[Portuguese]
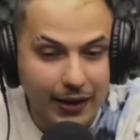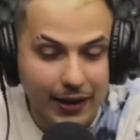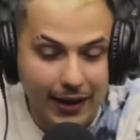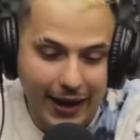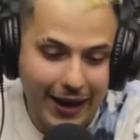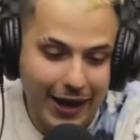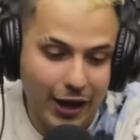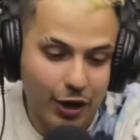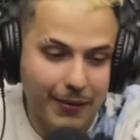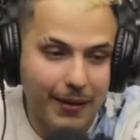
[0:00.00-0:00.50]

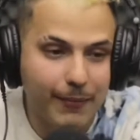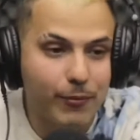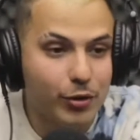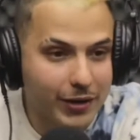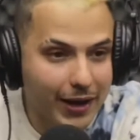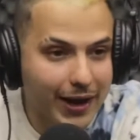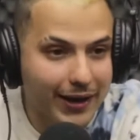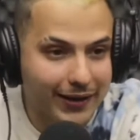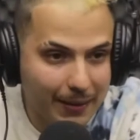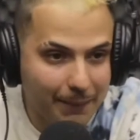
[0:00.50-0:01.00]
Era uma
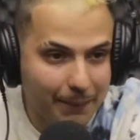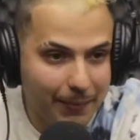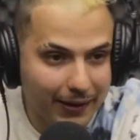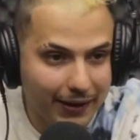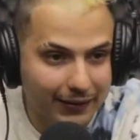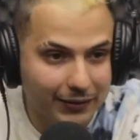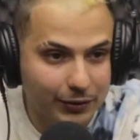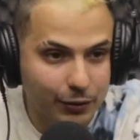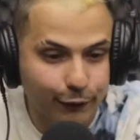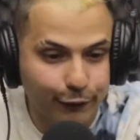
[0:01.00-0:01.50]
mulher na
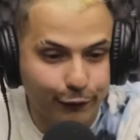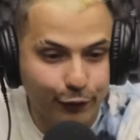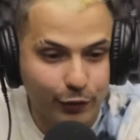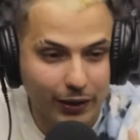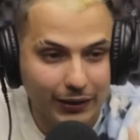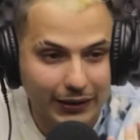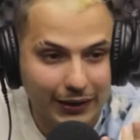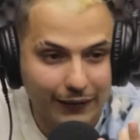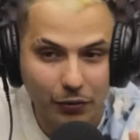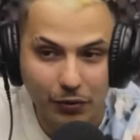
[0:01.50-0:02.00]
palestra que eu fui.
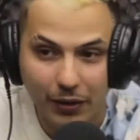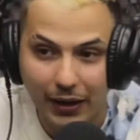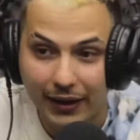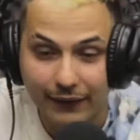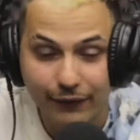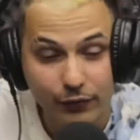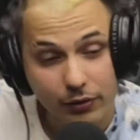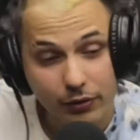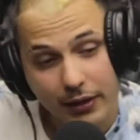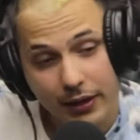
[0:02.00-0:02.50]
Ela, tava, ela
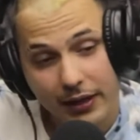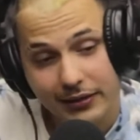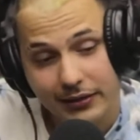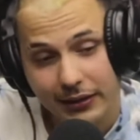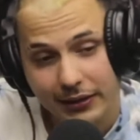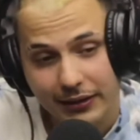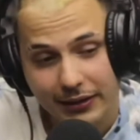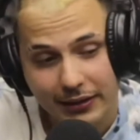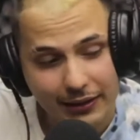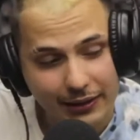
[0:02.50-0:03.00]
falou: esse
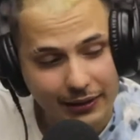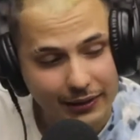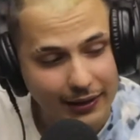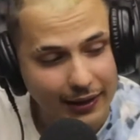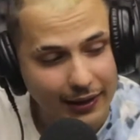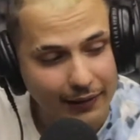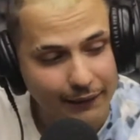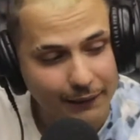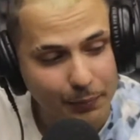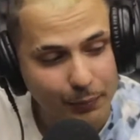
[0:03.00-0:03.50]
aqui?
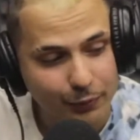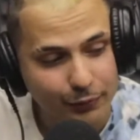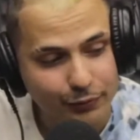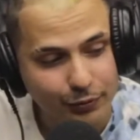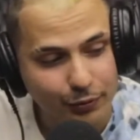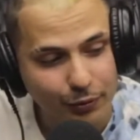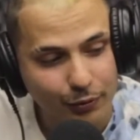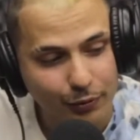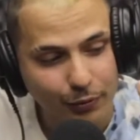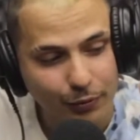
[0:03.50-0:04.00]
Ela
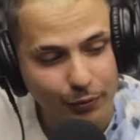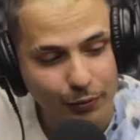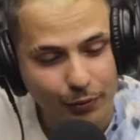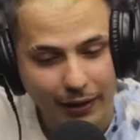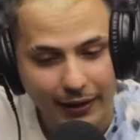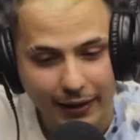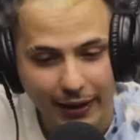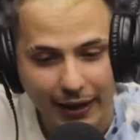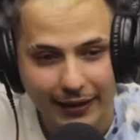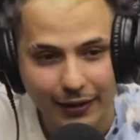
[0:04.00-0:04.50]
mostrou o
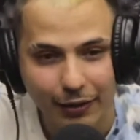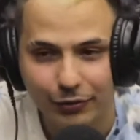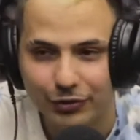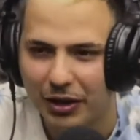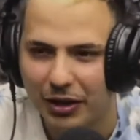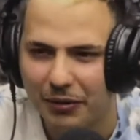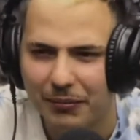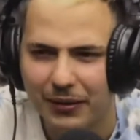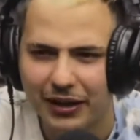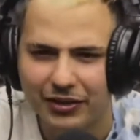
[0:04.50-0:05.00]
diamante. anel
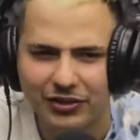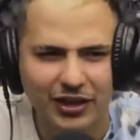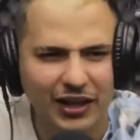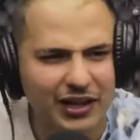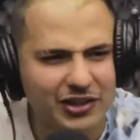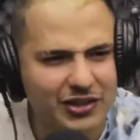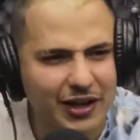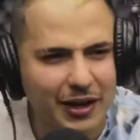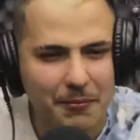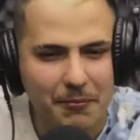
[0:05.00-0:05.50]
diamante. Ela,
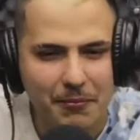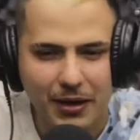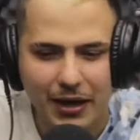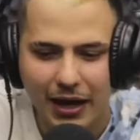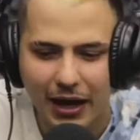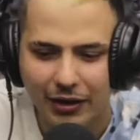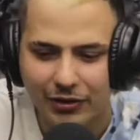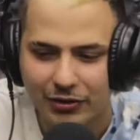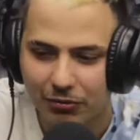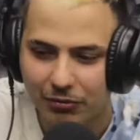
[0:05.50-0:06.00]

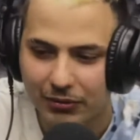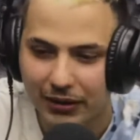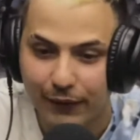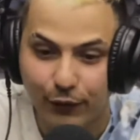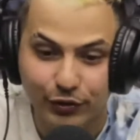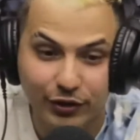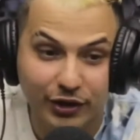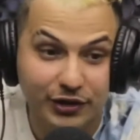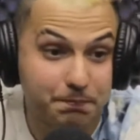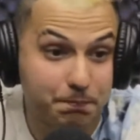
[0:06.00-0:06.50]
diamante, o que?
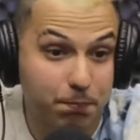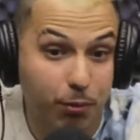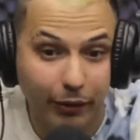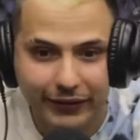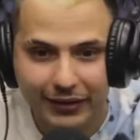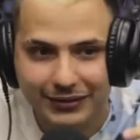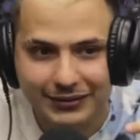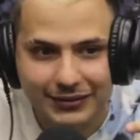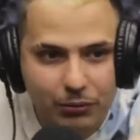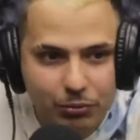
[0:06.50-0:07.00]
Vocês
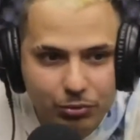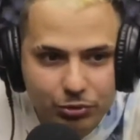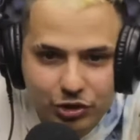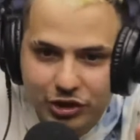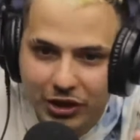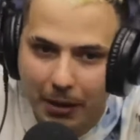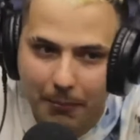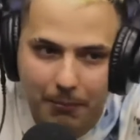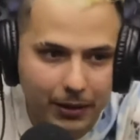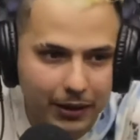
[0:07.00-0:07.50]
podem ser um
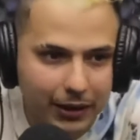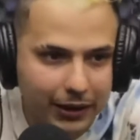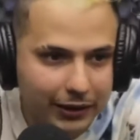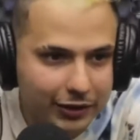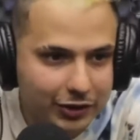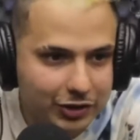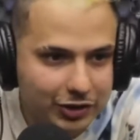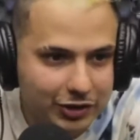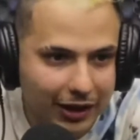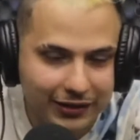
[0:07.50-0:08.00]

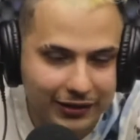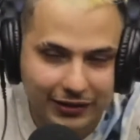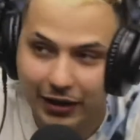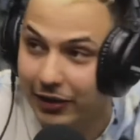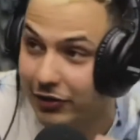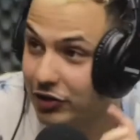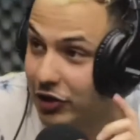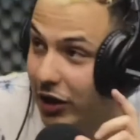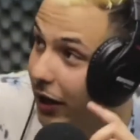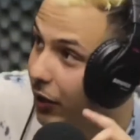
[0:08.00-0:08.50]
diamante. Aí
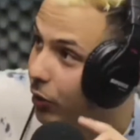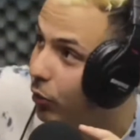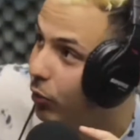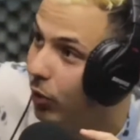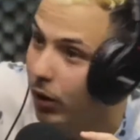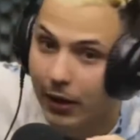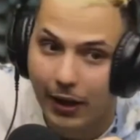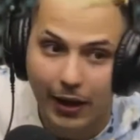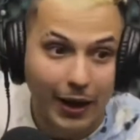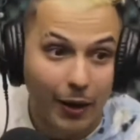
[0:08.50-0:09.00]
é, já era o,
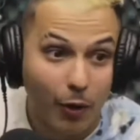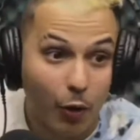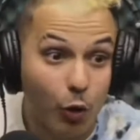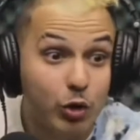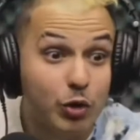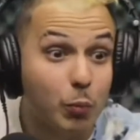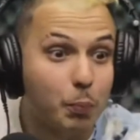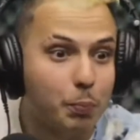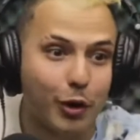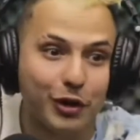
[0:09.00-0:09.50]

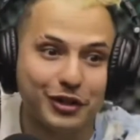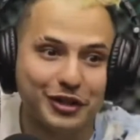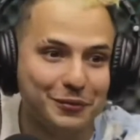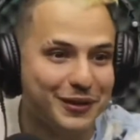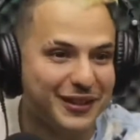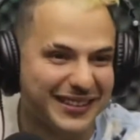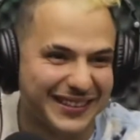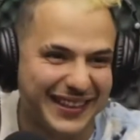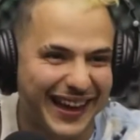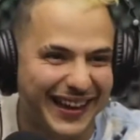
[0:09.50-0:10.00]
o próximo
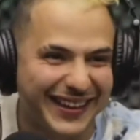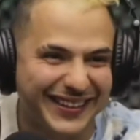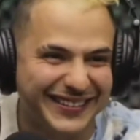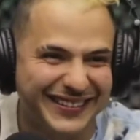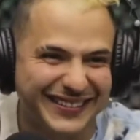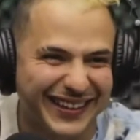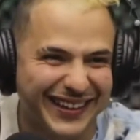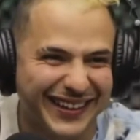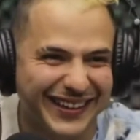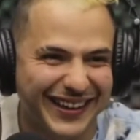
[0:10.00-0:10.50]
slide,
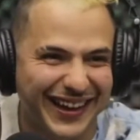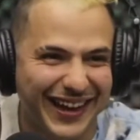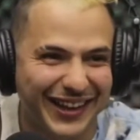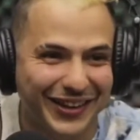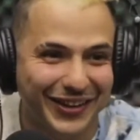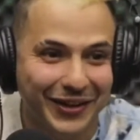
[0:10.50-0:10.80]
tá ligado?